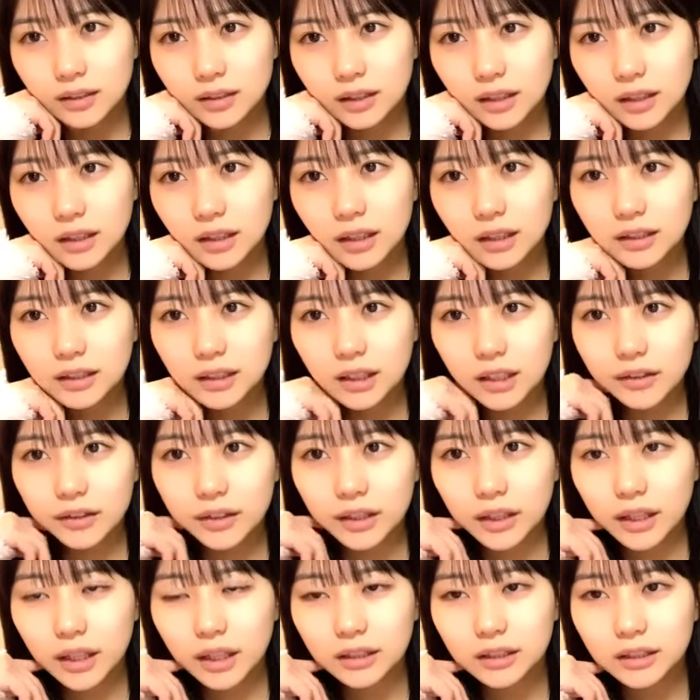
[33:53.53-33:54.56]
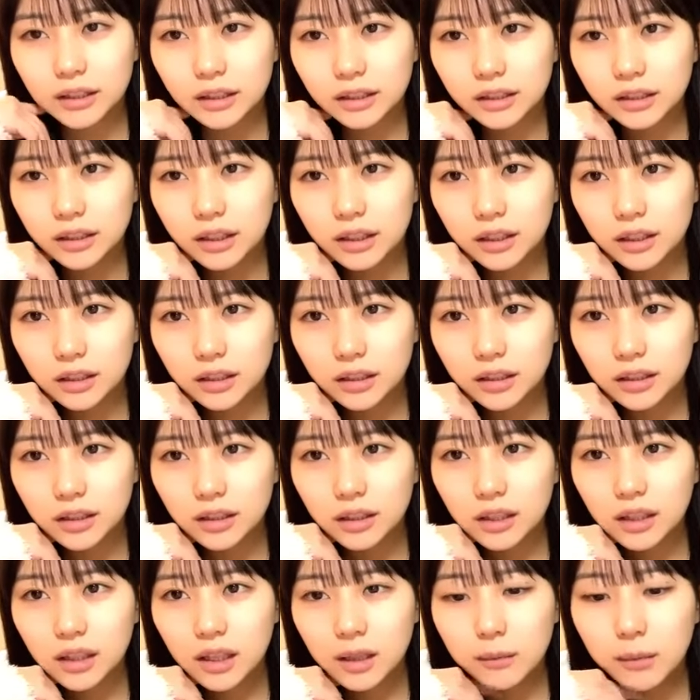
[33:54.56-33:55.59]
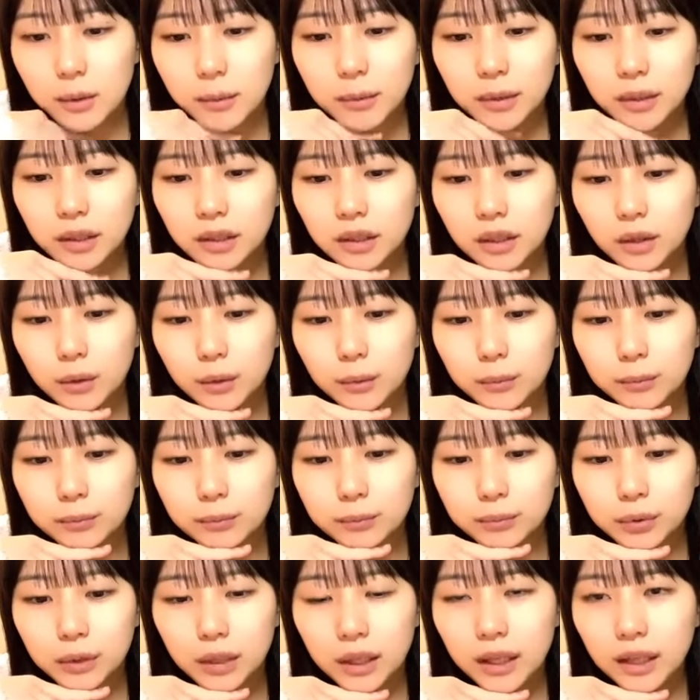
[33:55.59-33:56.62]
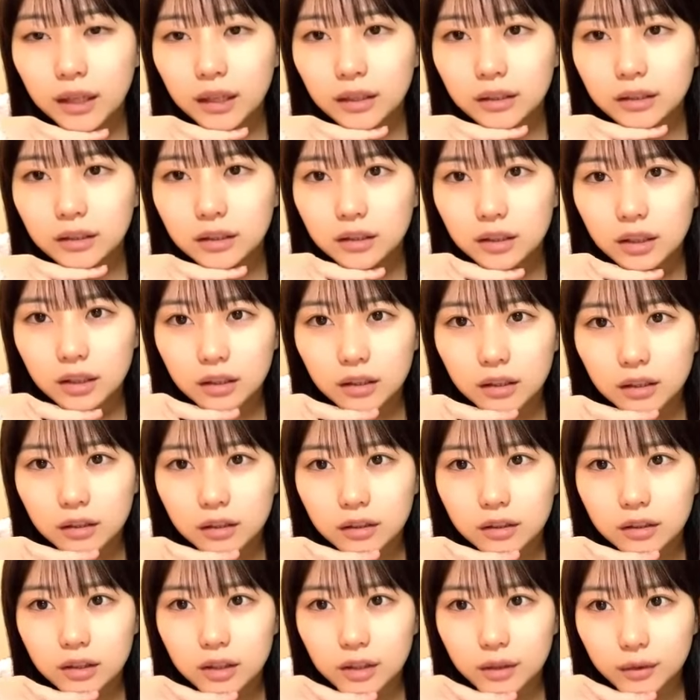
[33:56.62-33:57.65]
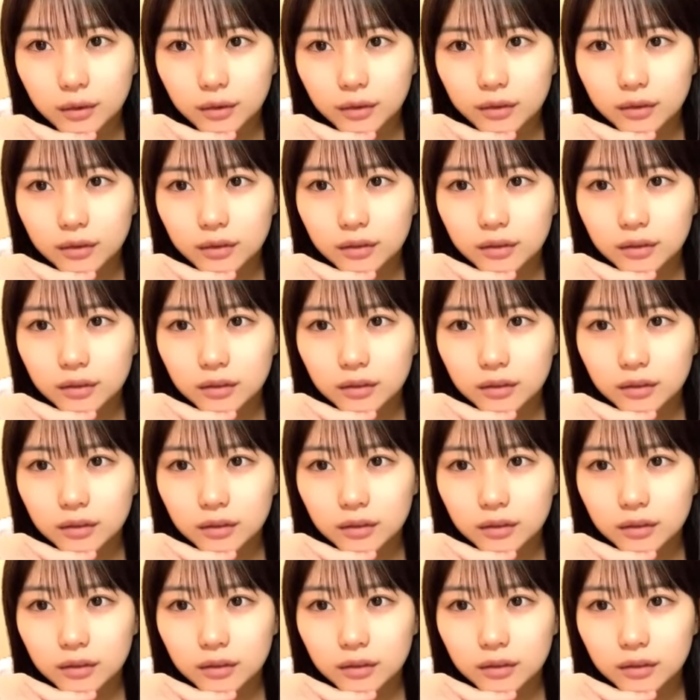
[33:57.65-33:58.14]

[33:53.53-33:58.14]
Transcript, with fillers: サラダチキンは何味が好き今までねプレーンが好きだったんですけど